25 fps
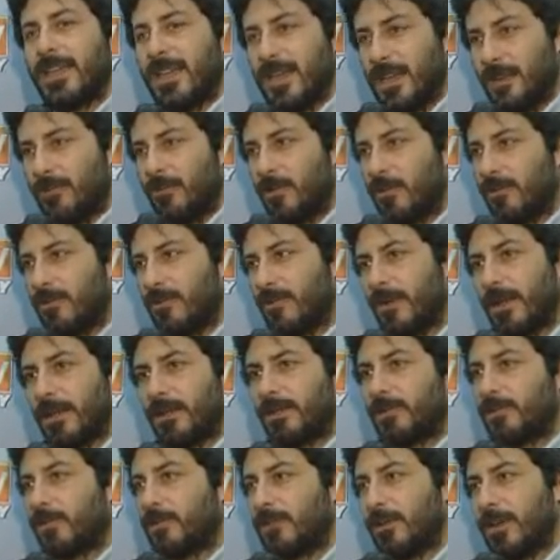il
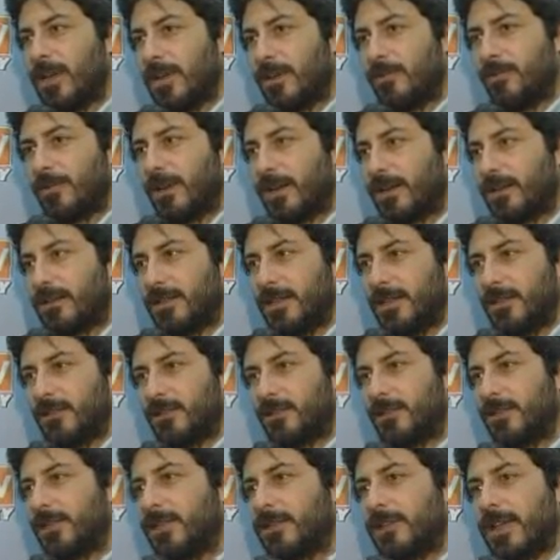movimento e il
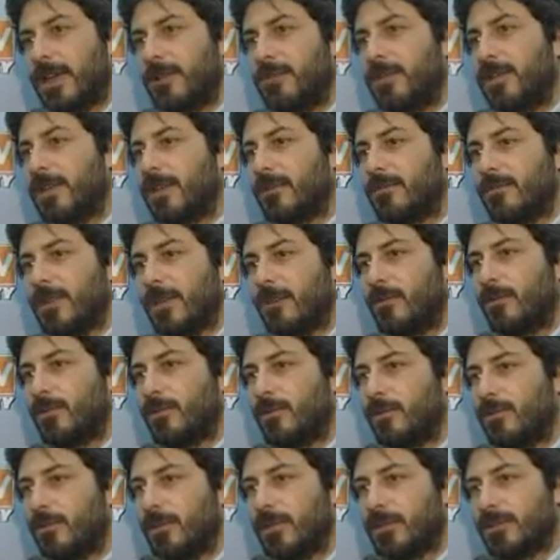partito. I temi che abbiamo
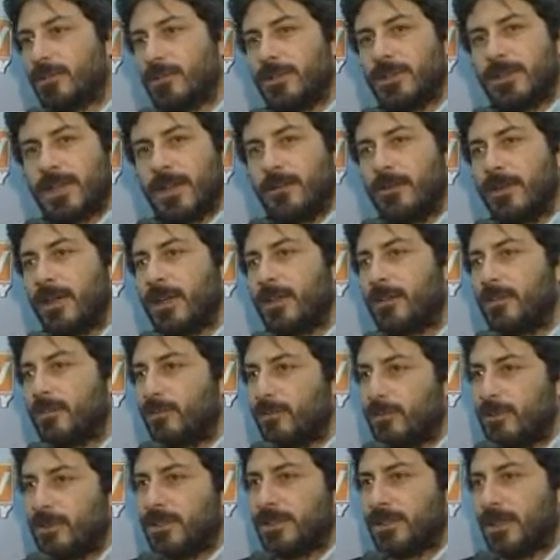noi sono i temi che
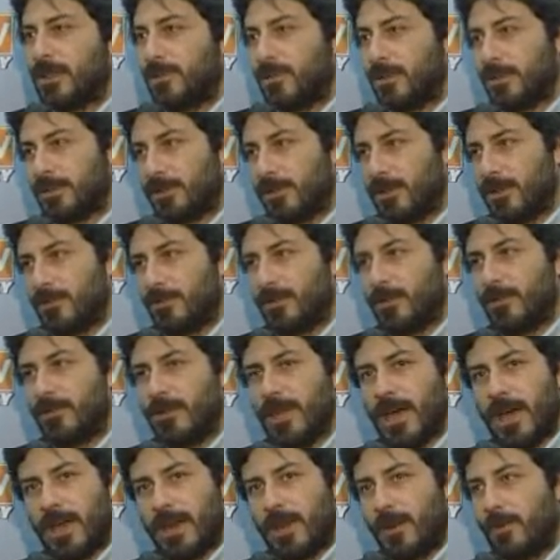tutti se ne possono
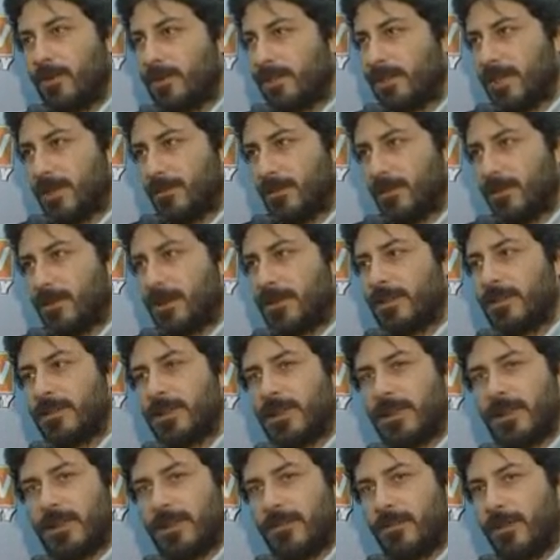appropriare, come se ne è appropriata
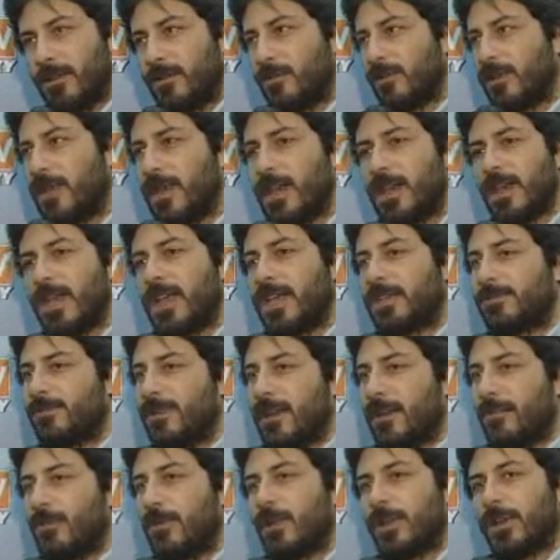l'Italia dei Valori e
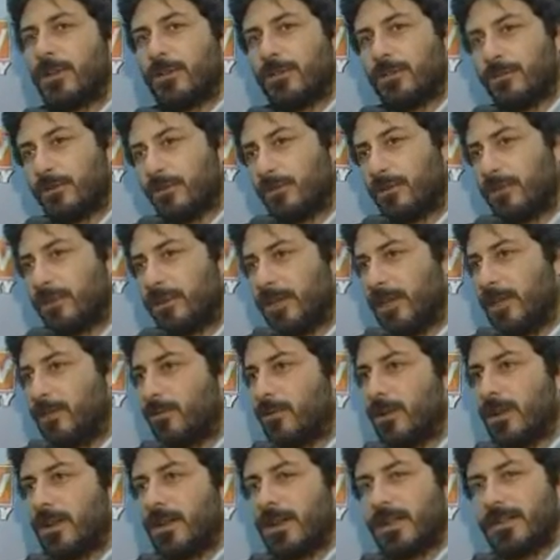speriamo che tutti in
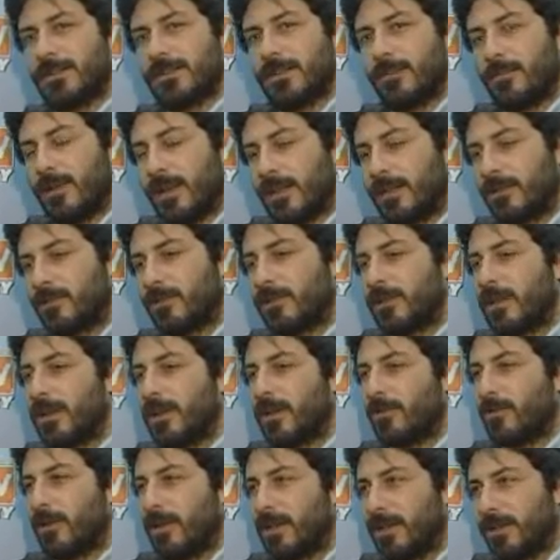un innalzamento
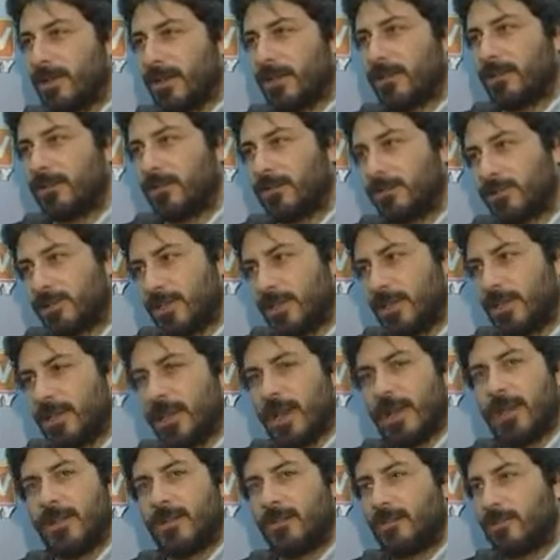della qualità
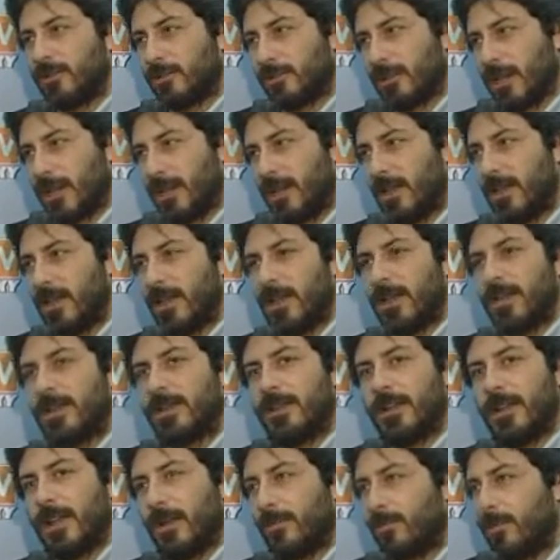generale e totale
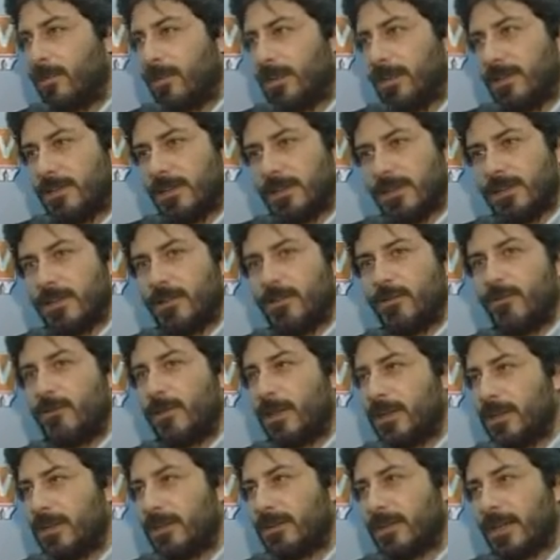della politica e
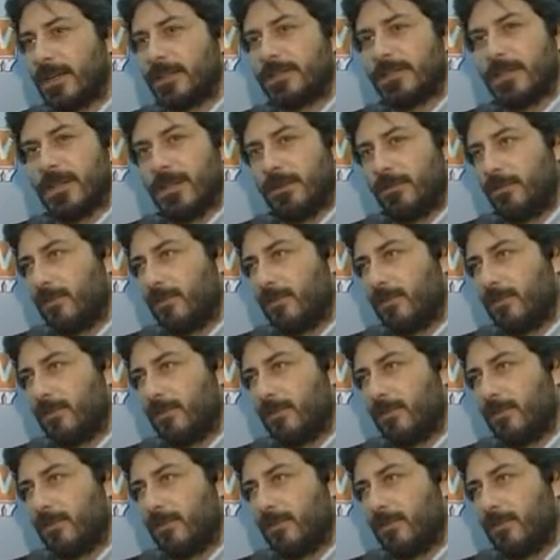dell'umanità se ne